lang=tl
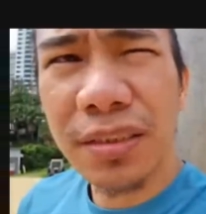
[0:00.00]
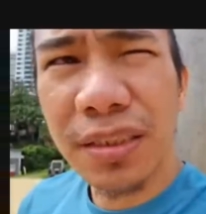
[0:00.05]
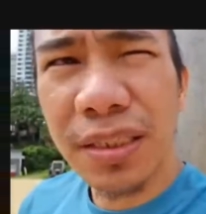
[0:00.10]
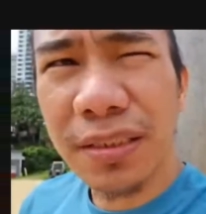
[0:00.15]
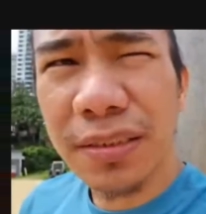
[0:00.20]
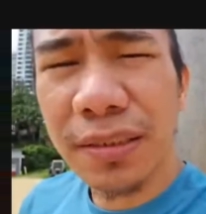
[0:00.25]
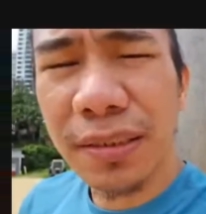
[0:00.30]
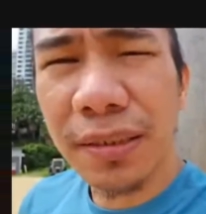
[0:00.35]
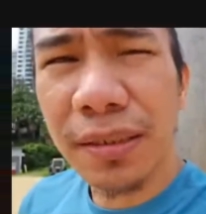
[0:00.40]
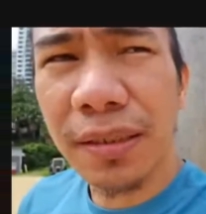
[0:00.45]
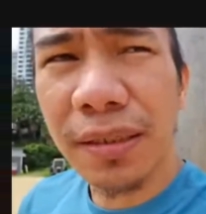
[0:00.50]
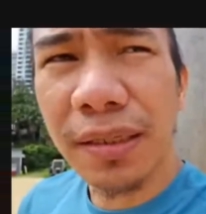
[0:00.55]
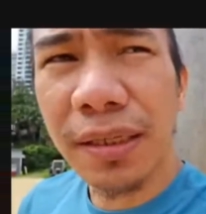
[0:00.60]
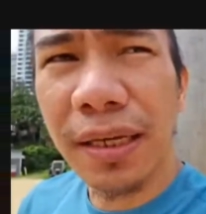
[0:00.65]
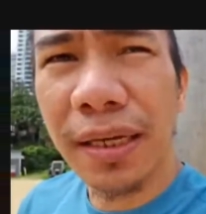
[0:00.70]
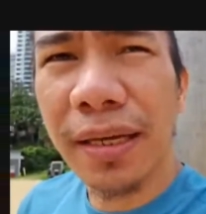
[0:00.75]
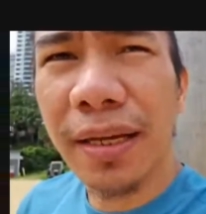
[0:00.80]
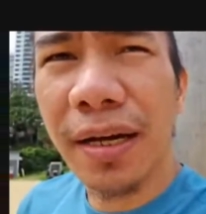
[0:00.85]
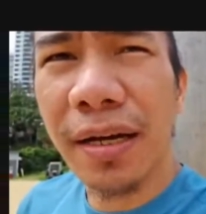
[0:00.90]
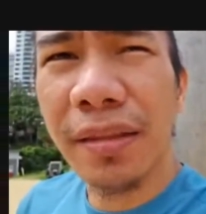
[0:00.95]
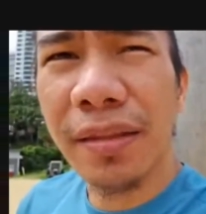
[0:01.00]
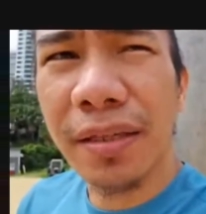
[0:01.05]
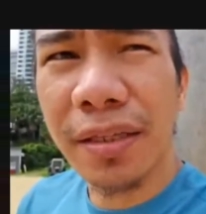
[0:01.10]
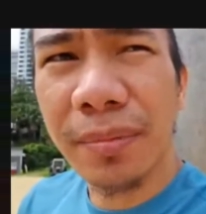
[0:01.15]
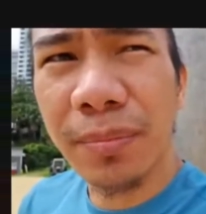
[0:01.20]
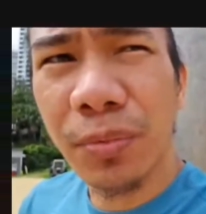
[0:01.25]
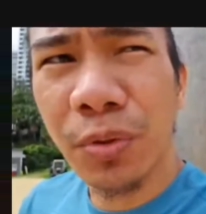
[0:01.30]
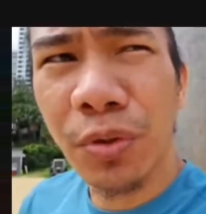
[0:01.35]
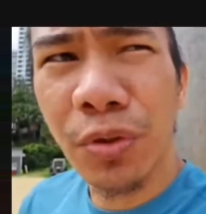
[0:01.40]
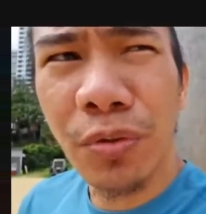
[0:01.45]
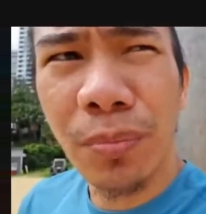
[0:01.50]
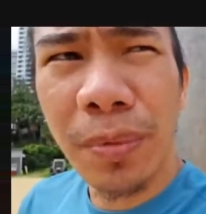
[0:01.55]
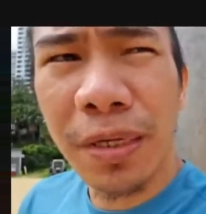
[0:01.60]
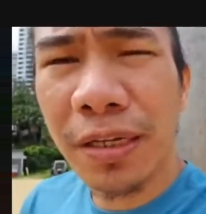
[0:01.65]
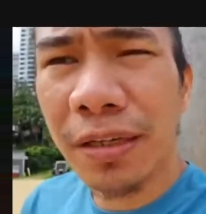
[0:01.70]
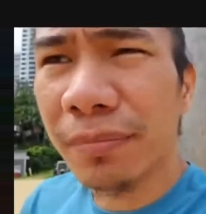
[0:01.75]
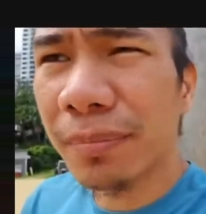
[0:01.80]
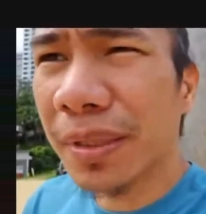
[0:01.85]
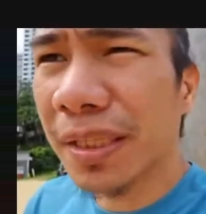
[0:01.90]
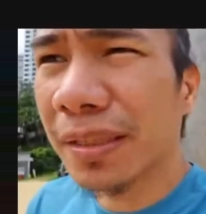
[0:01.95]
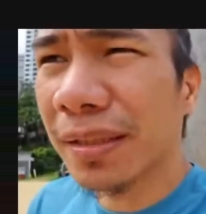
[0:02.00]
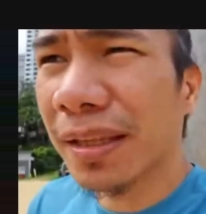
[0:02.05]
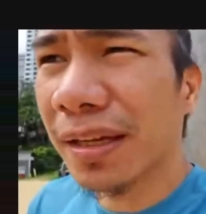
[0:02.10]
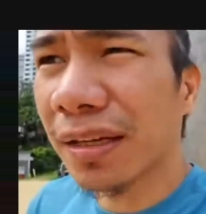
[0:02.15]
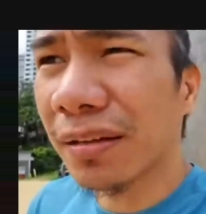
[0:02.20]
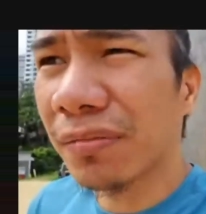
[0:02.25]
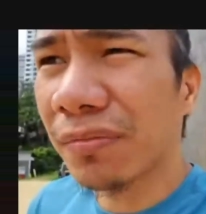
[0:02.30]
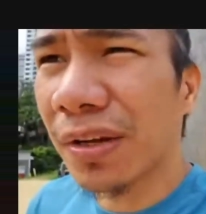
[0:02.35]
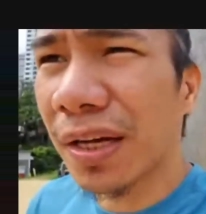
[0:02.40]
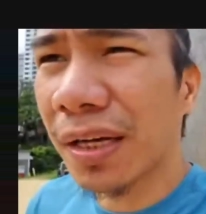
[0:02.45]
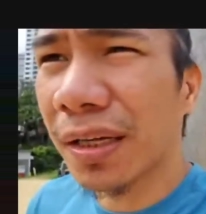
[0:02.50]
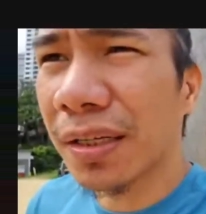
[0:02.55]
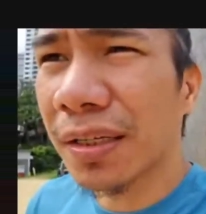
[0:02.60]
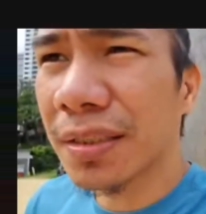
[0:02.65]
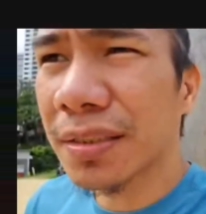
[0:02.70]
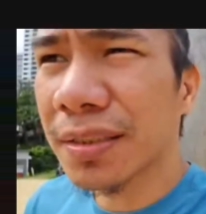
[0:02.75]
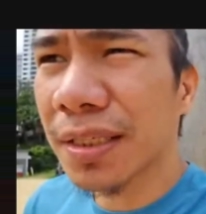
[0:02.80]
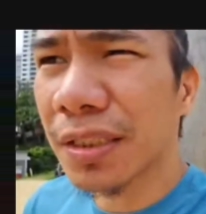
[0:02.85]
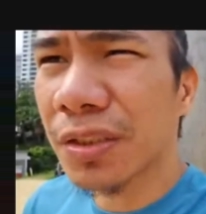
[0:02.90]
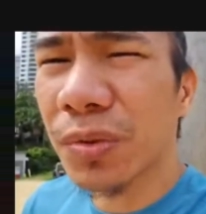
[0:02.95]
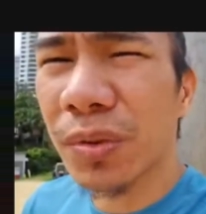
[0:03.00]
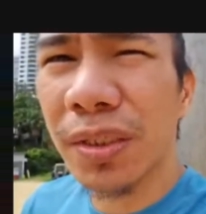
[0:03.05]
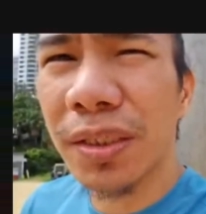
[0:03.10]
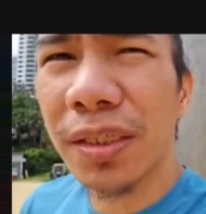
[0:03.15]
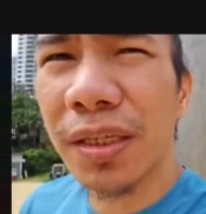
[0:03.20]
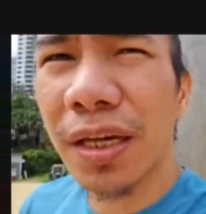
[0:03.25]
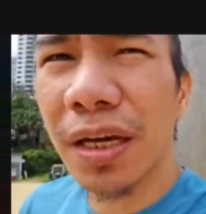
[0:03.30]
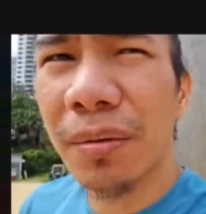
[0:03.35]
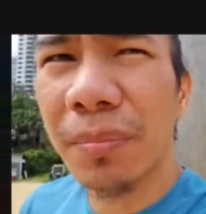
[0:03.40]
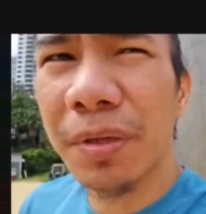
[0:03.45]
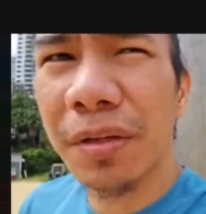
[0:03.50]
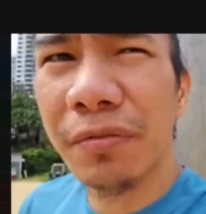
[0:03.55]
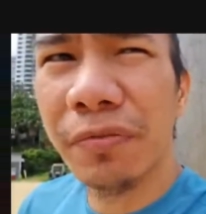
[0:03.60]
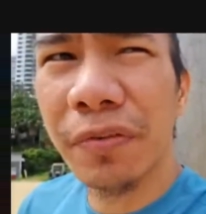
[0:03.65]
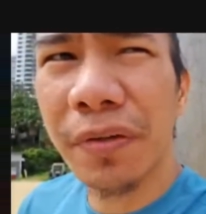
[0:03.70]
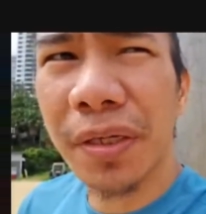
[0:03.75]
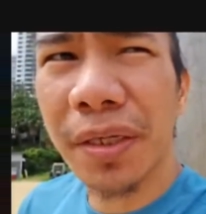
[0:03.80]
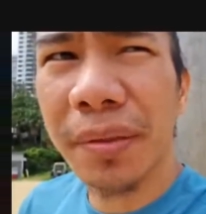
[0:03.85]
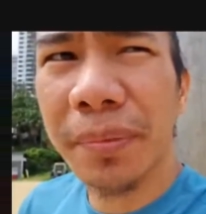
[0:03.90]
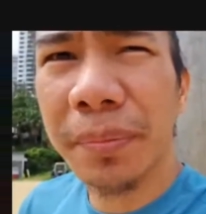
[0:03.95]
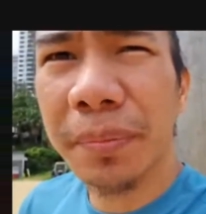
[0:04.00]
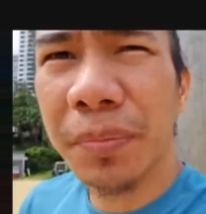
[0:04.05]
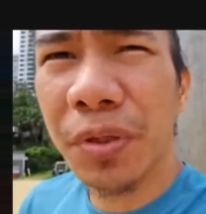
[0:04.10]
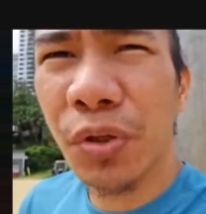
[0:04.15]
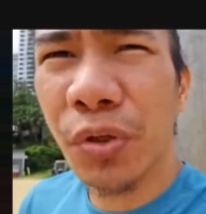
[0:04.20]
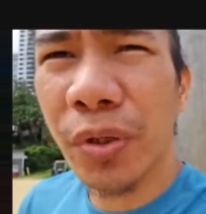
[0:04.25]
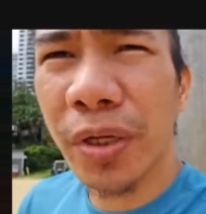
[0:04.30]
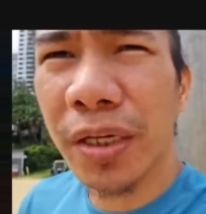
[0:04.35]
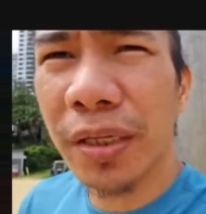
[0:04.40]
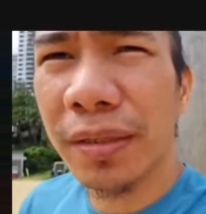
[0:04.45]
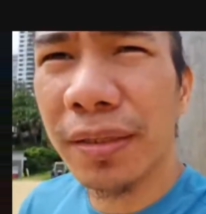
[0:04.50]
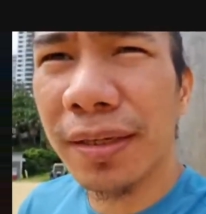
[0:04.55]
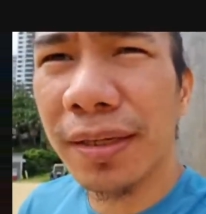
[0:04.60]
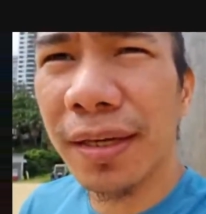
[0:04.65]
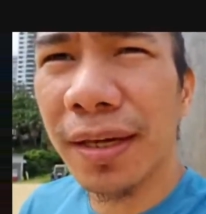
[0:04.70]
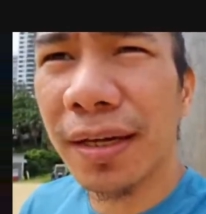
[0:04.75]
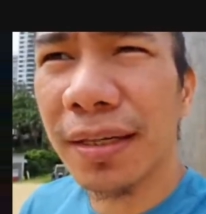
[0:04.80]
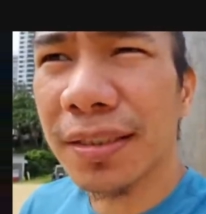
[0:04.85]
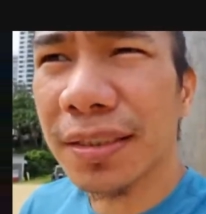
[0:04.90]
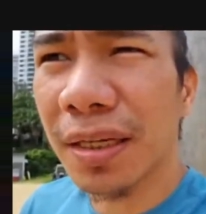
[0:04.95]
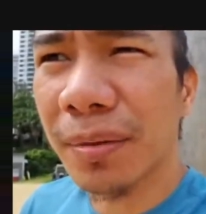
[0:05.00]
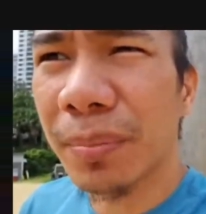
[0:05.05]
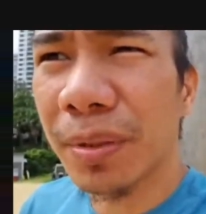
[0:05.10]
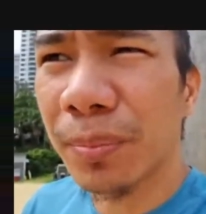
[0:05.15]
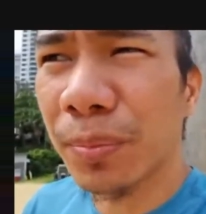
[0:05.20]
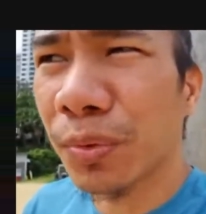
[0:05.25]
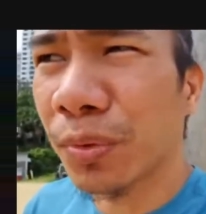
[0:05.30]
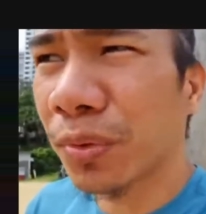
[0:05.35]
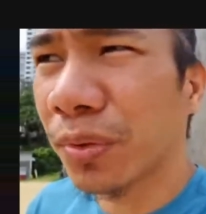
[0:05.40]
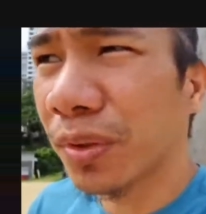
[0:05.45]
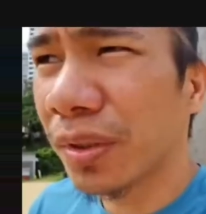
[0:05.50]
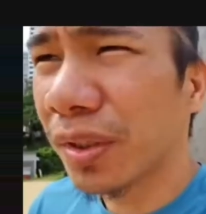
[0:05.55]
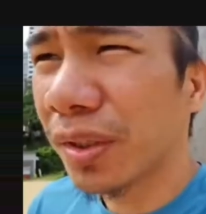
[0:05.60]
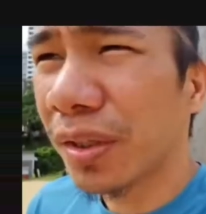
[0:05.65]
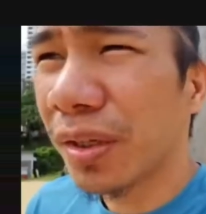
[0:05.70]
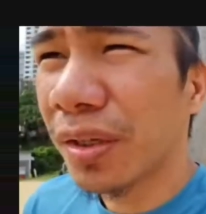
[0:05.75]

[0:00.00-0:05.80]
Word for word: Kasi ginater mo yung mga bantag vloggers. Actually, coming from your idea, sabi mo,